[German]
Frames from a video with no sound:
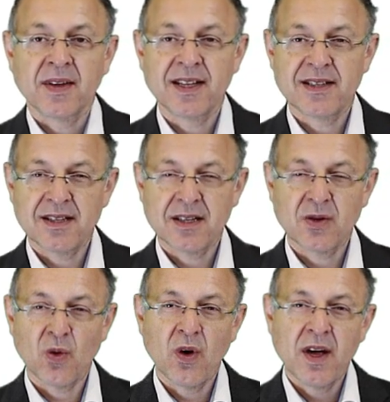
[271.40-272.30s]
Jetzt ist es
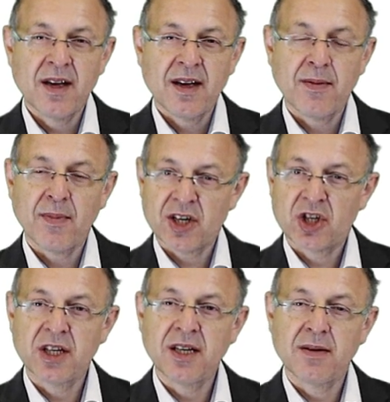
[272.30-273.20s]
so, im
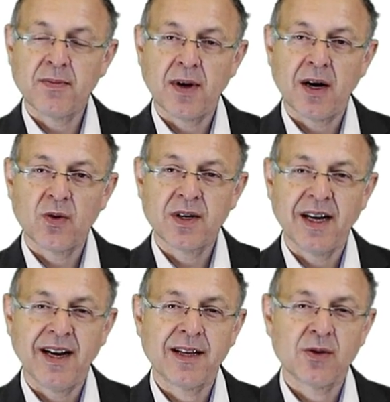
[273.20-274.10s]
Maschinenbau, in
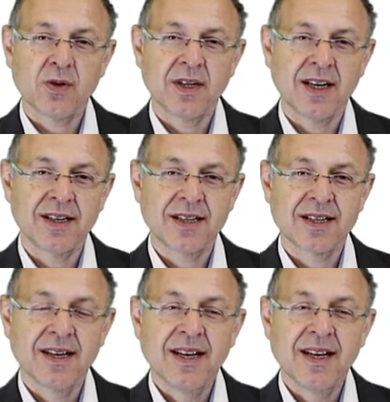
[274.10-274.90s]
der Elektrotechnik